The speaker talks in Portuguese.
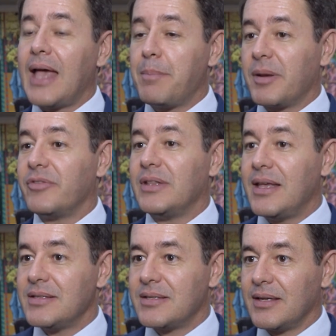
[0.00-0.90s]
A
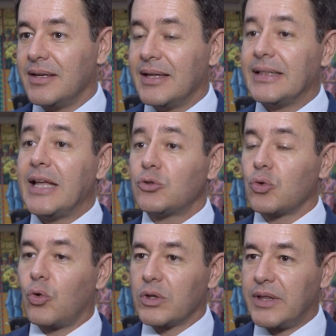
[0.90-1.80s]
Previdência, dentro
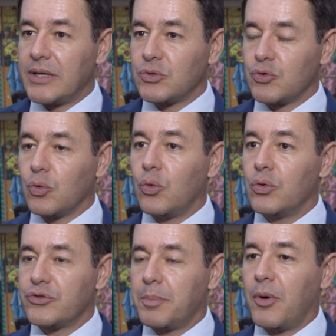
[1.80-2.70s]
do contexto de um
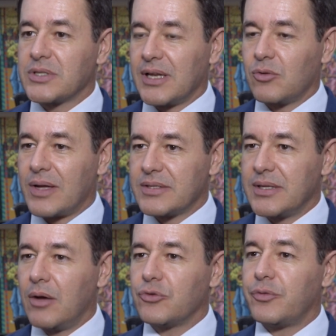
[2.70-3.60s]
curso de
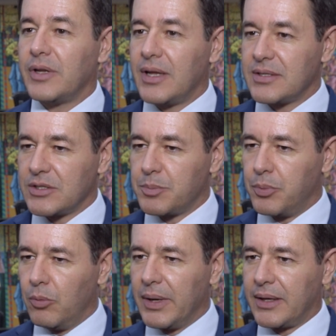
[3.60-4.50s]
pós-graduação de finanças
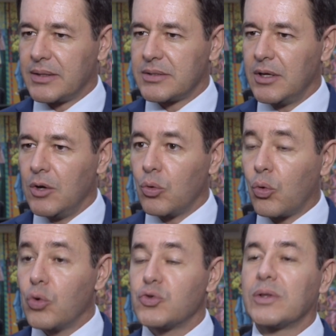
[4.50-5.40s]
públicas, um
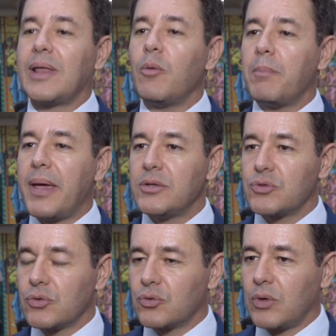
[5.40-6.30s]
curso tão bem
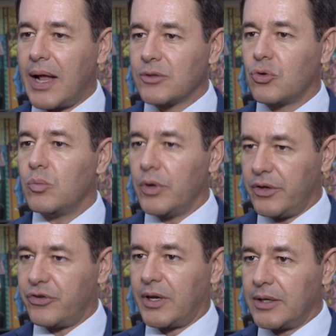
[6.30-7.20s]
estruturado como
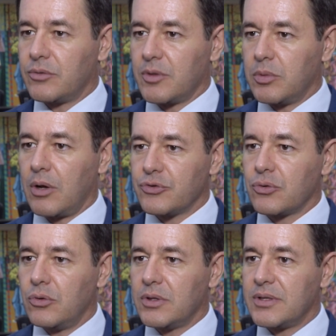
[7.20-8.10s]
este aqui do Tribunal de
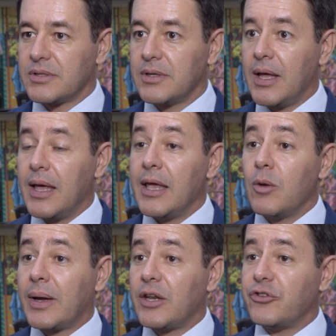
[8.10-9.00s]
Contas,
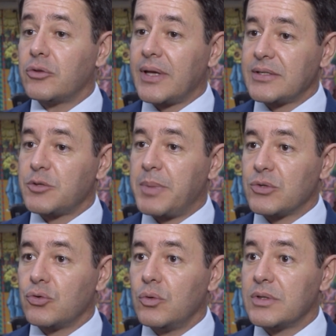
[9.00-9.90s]
eu acredito que essas
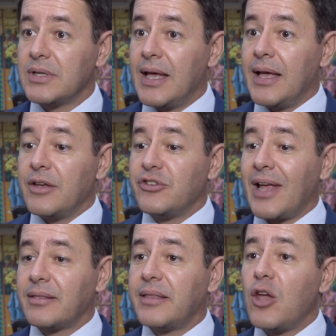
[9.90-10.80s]
pessoas
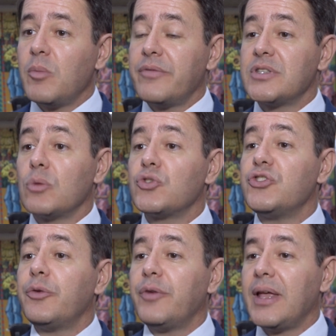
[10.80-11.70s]
já têm uma visão
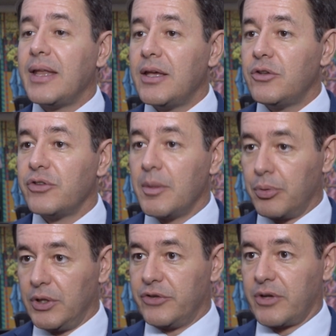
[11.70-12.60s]
diferente da
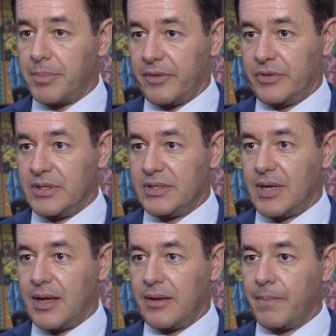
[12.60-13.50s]
política
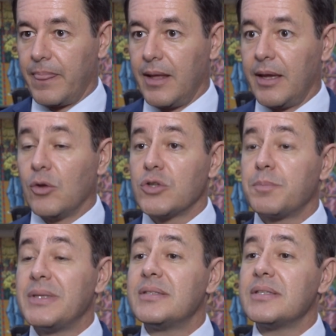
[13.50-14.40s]
previdenciária. E nós
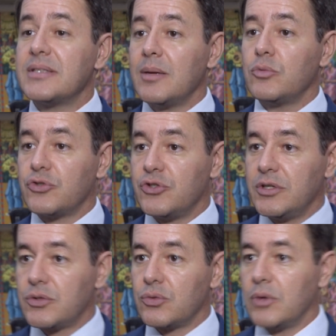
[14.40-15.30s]
precisamos
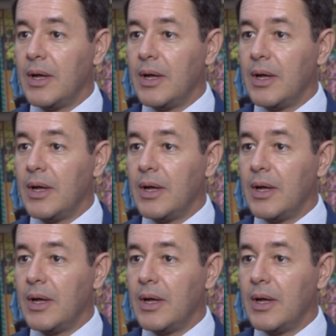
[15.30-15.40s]
disso